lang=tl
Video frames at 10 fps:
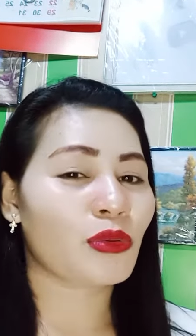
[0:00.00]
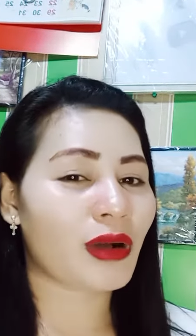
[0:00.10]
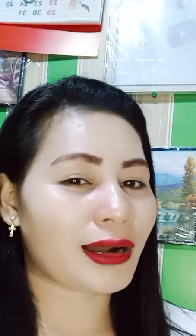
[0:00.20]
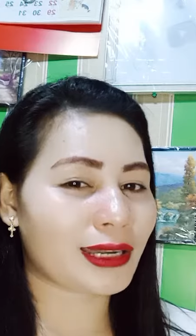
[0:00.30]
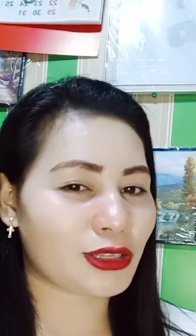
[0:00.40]

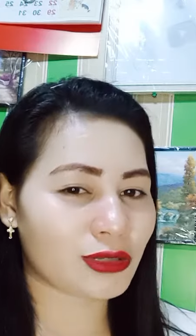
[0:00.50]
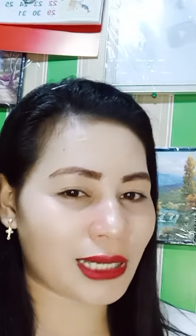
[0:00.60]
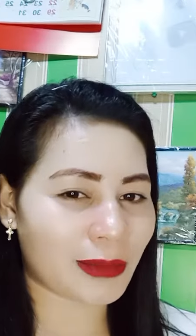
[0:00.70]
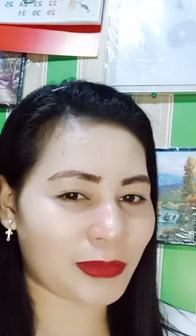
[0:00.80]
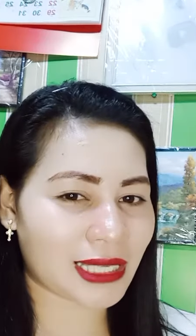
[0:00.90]
Huwag ninyo
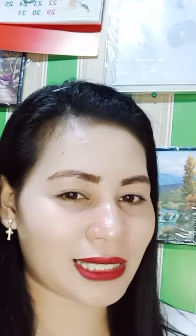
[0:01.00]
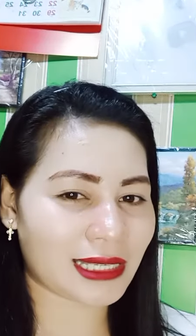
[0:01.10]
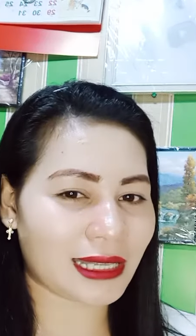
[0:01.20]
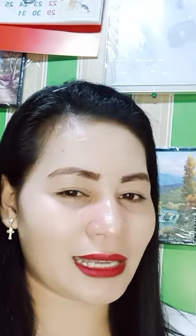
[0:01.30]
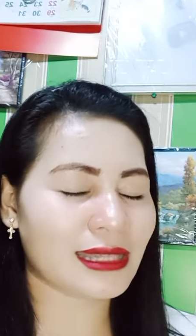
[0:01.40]
siyang
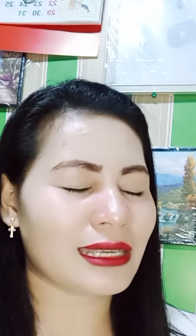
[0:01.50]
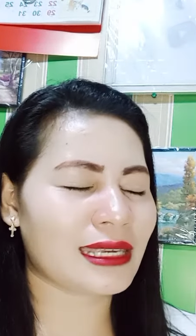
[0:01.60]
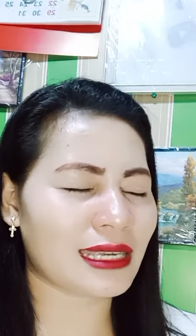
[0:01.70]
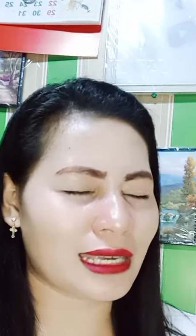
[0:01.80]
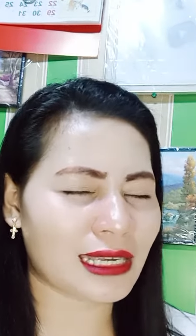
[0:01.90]
pansinin,
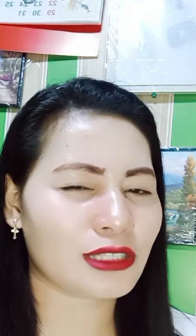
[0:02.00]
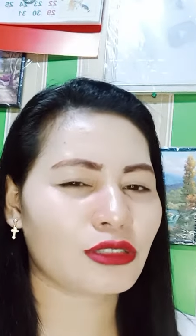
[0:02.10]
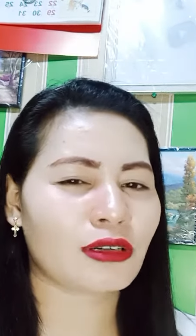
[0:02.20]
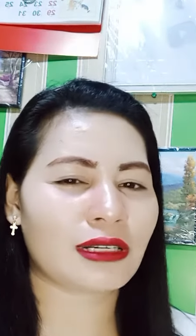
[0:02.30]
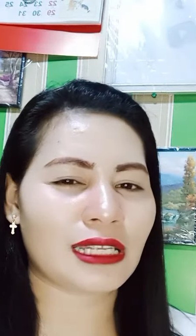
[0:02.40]

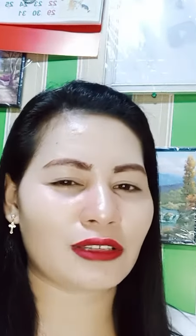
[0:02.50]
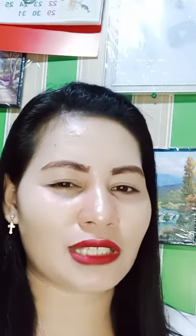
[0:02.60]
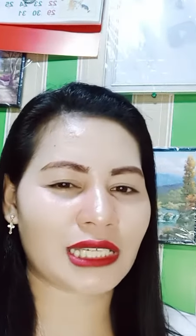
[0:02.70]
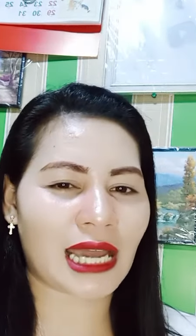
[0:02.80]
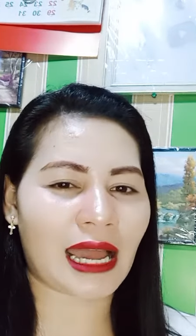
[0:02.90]
i-ignore ninyo
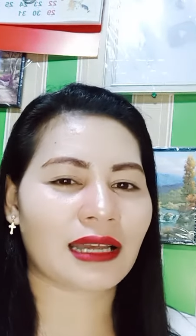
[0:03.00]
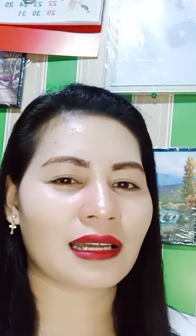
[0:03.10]
siya.